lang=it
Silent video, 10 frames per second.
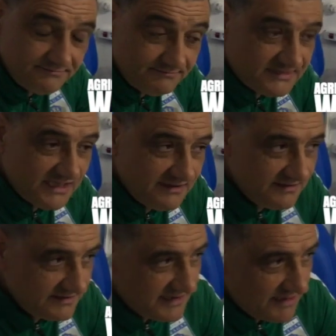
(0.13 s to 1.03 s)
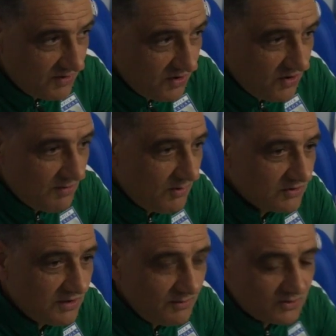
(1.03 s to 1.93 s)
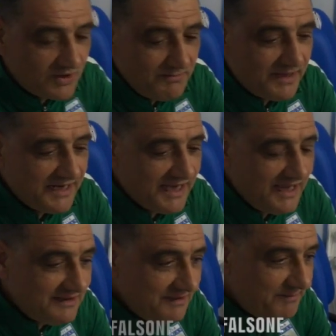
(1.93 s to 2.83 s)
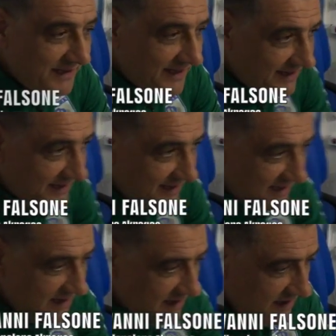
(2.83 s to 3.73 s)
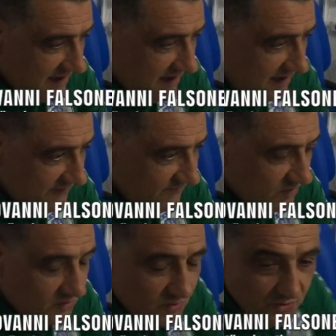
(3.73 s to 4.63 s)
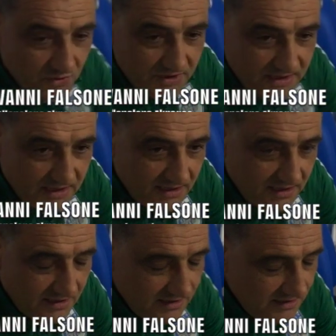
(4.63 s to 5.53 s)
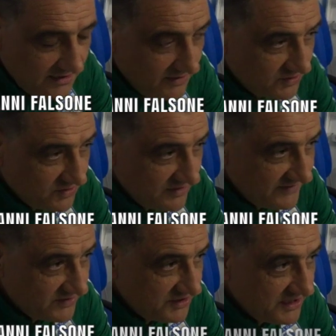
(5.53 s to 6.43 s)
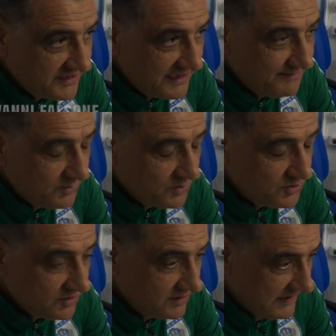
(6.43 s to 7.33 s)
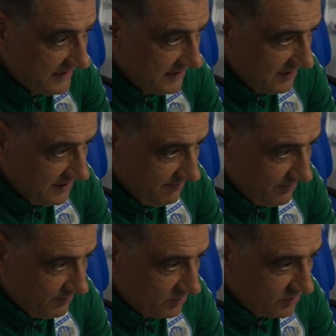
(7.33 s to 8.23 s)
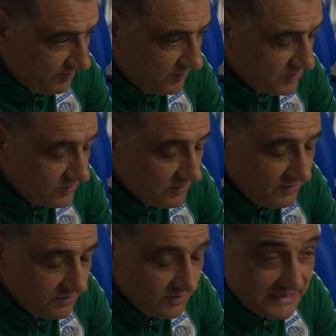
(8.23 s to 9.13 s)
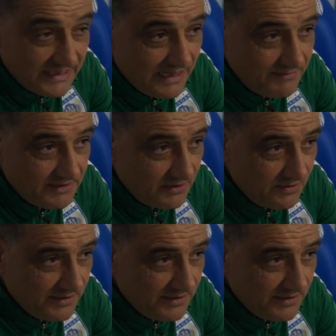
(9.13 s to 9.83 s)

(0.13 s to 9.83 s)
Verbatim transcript: Sì, siamo molto, molto rammaricati per eh, l'infortunio del nostro difensore centrale Puccio, però purtroppo sono cose che capitano